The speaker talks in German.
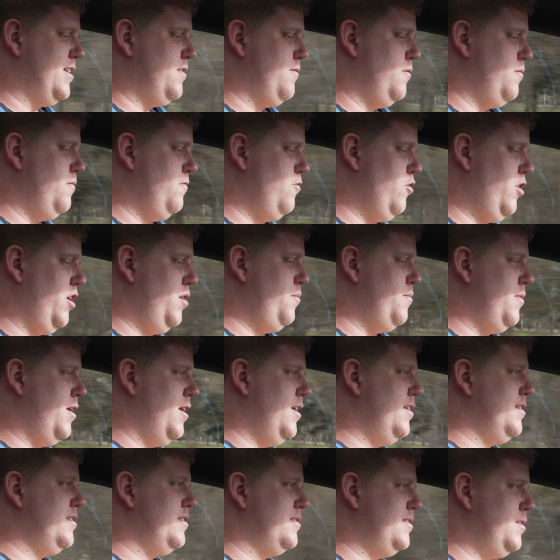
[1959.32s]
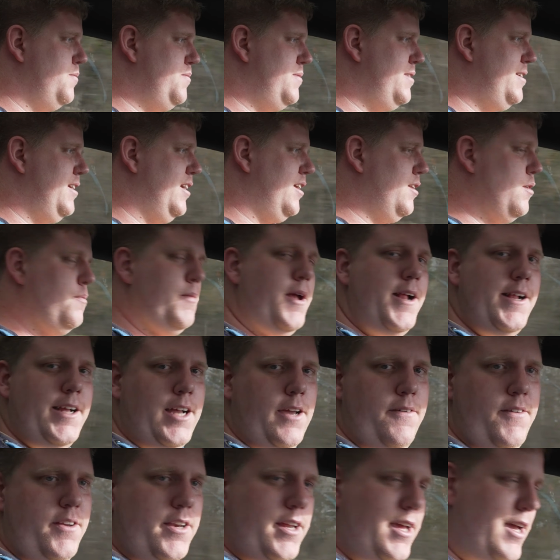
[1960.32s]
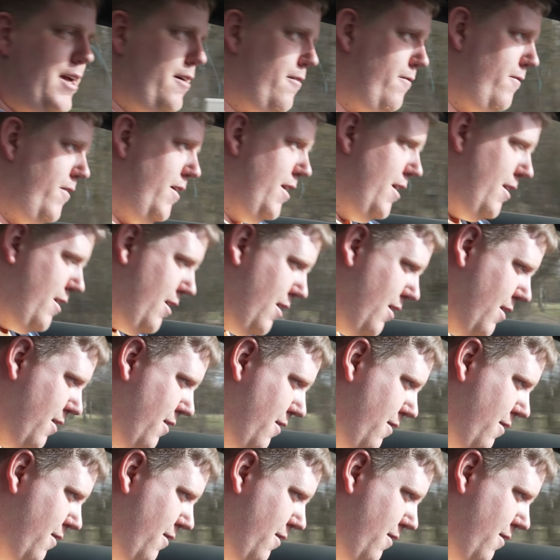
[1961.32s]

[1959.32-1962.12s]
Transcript: also wenn man wirklich mal 70 in einem LKW hinterherfährt,